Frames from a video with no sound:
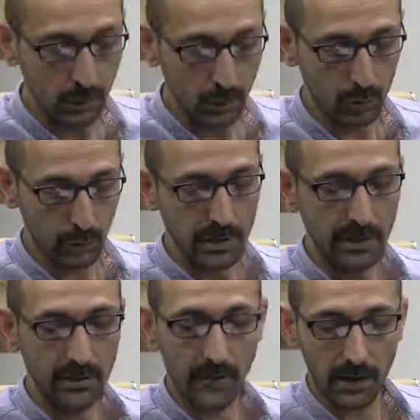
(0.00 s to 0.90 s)
YouTube
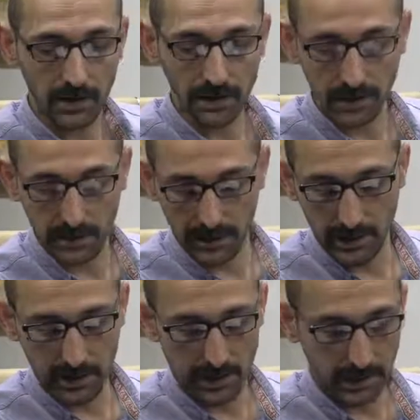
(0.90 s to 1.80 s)
telif haklarıyla
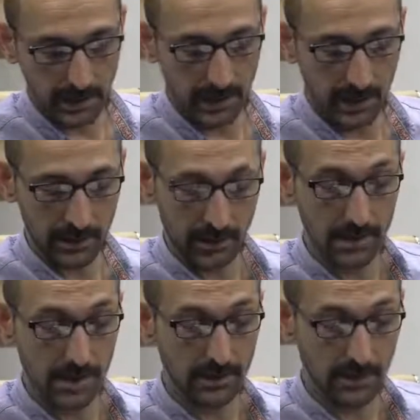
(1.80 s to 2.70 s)
ilgili
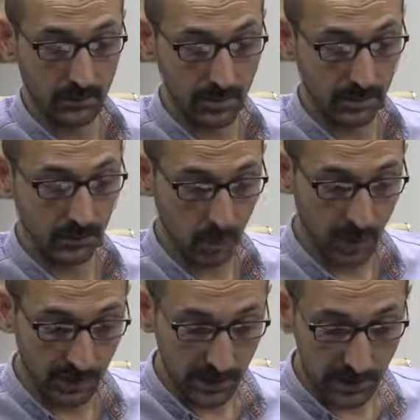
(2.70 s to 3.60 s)
anlatacaklarımız bu
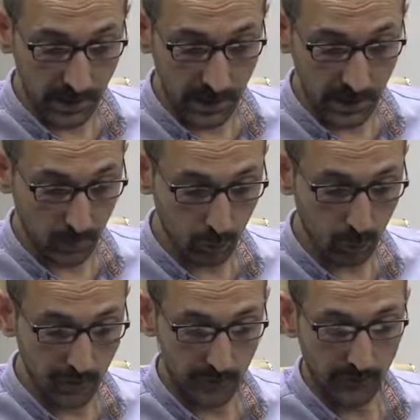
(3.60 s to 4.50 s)
kadar. Eğer
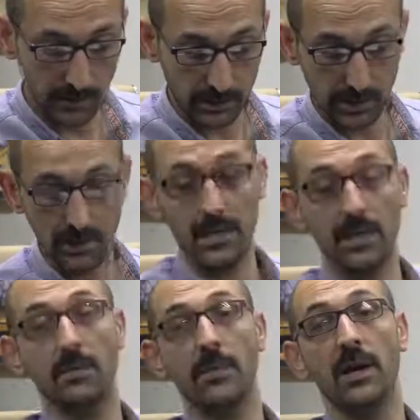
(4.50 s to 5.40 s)
YouTube telif haklarıyla
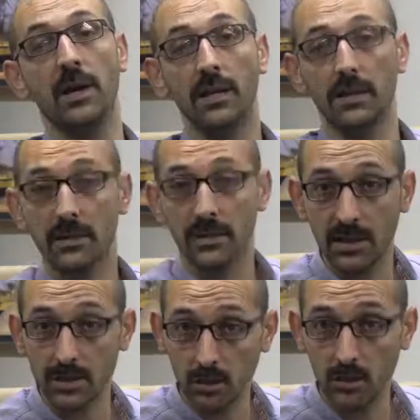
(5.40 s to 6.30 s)
ilgili merak
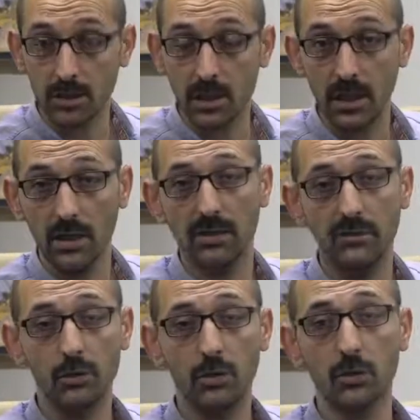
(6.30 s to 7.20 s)
ettikleriniz olursa
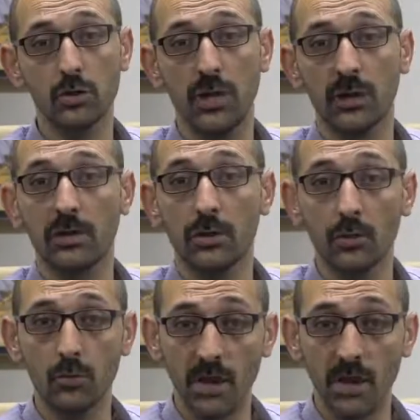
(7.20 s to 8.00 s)
videomuzun altına yorum